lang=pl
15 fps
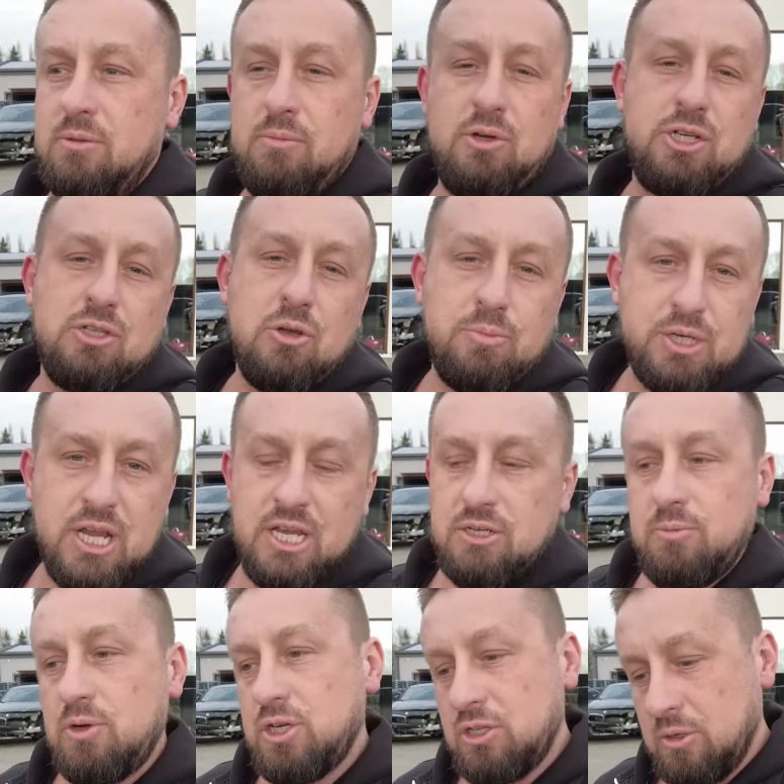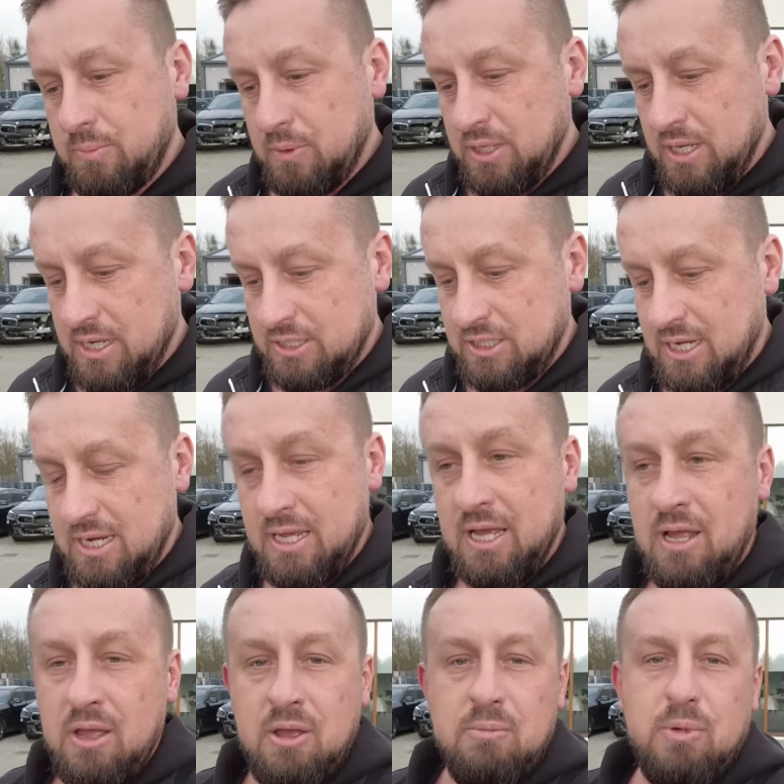Może to przejść, może to pojechać dalej,
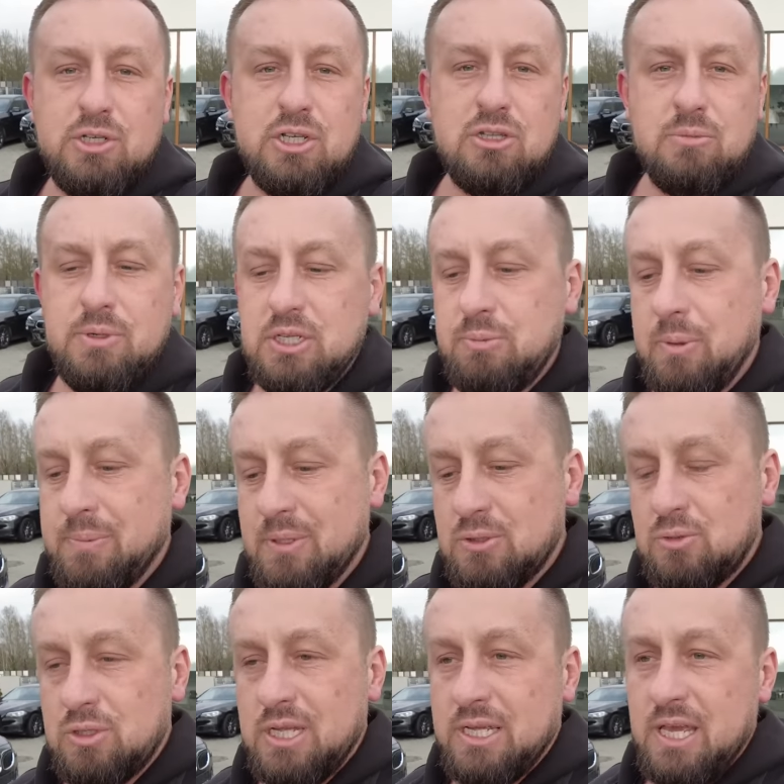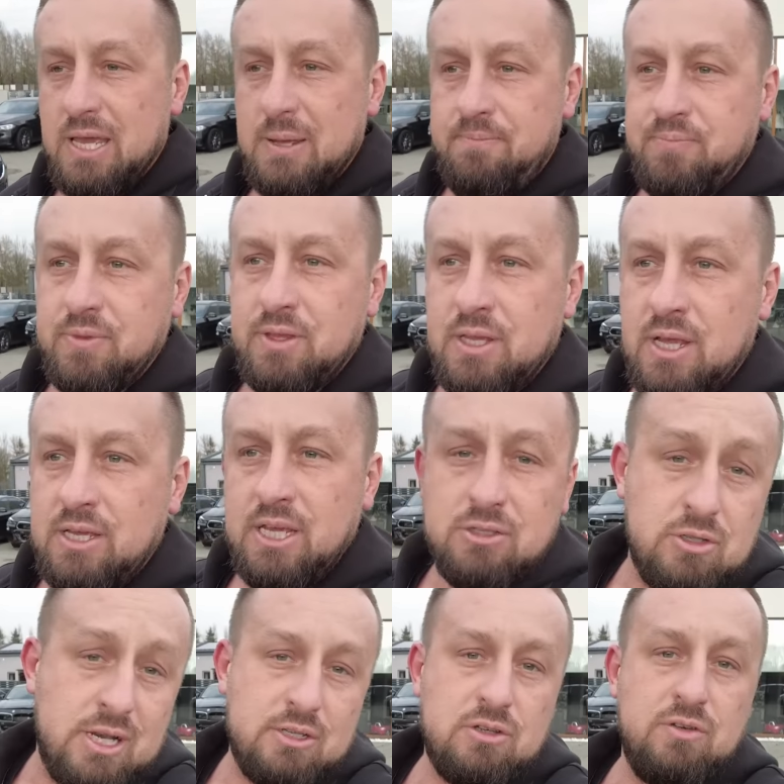może to być po prostu takie mm,
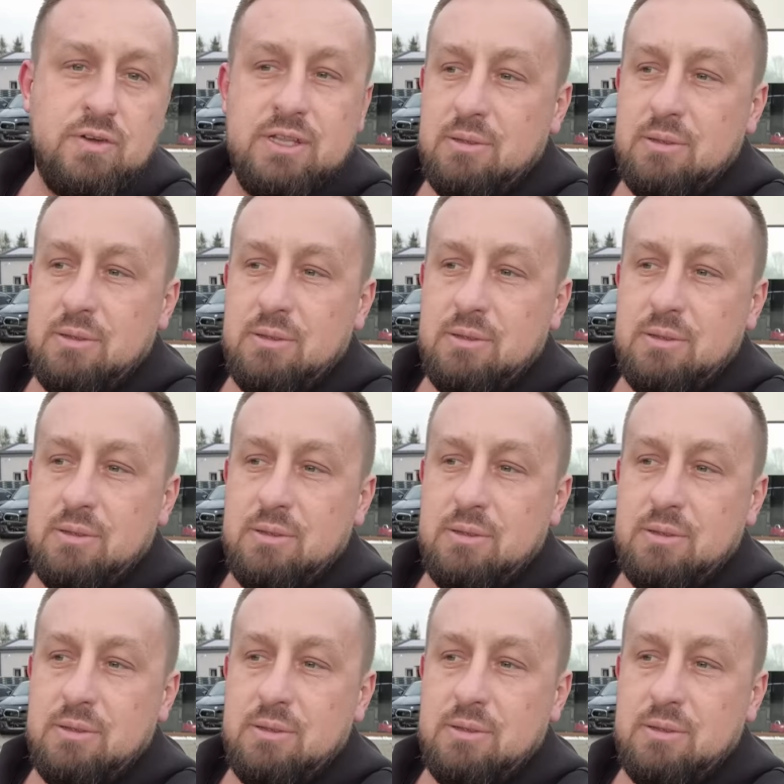jednorazowe.